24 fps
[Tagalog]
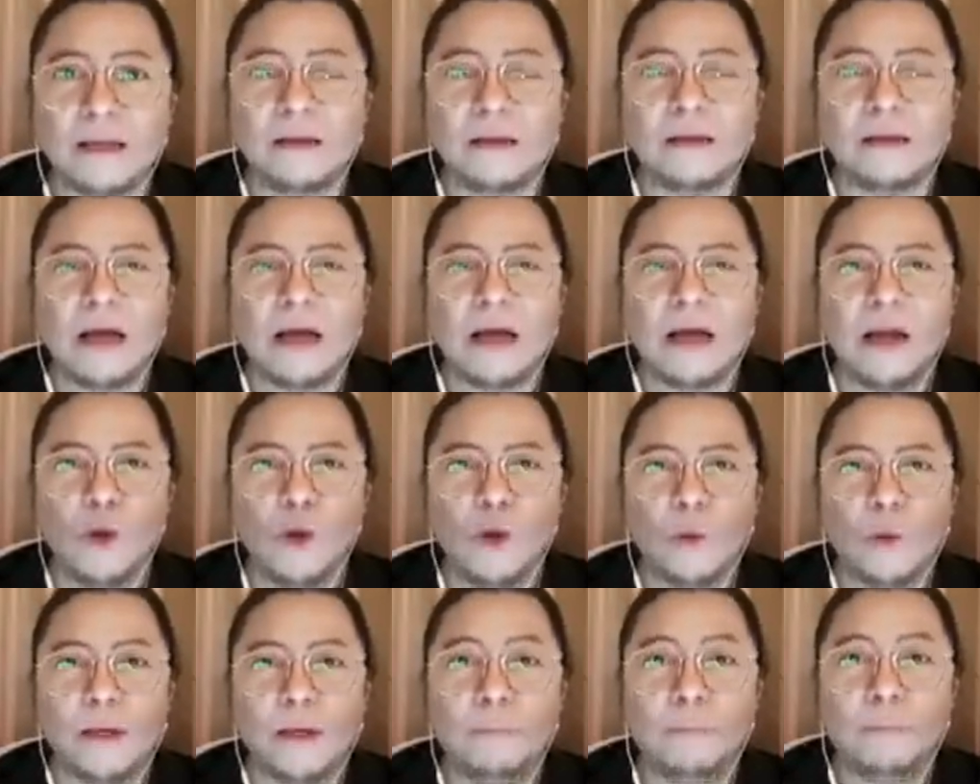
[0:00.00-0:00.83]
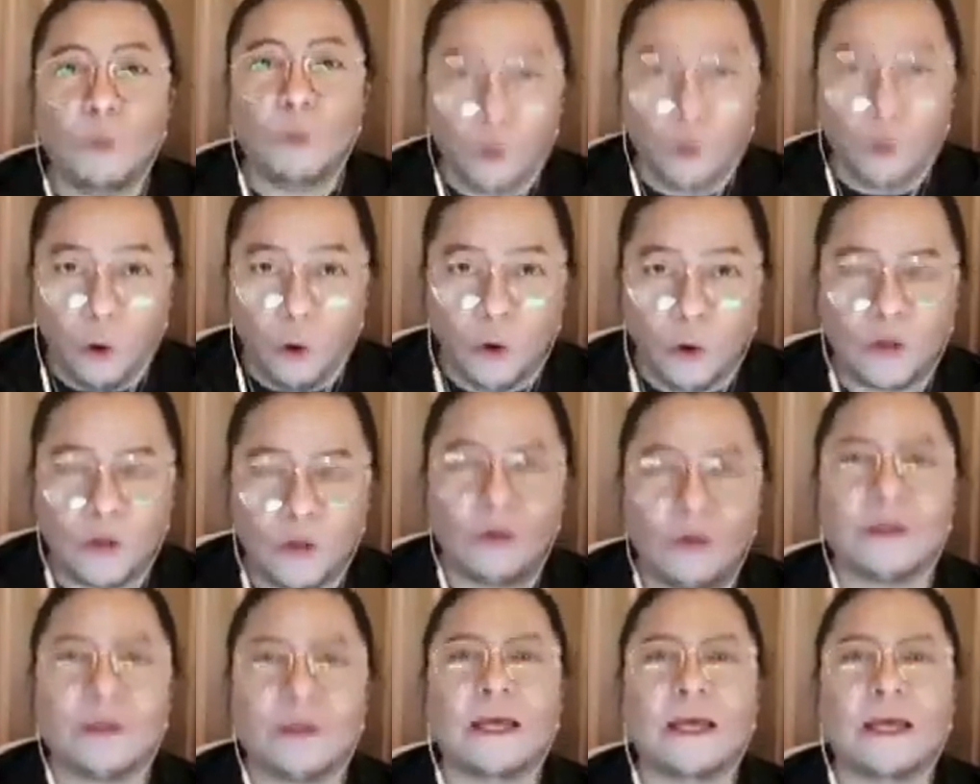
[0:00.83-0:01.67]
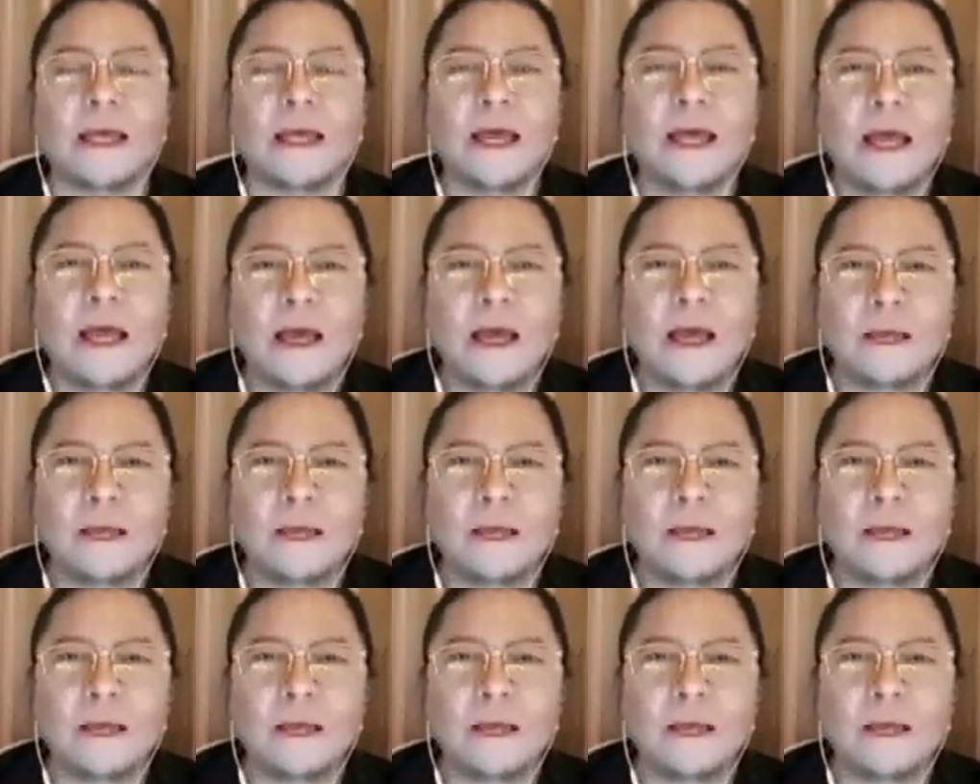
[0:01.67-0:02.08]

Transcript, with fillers: ng kaluluwa na buo. Okay?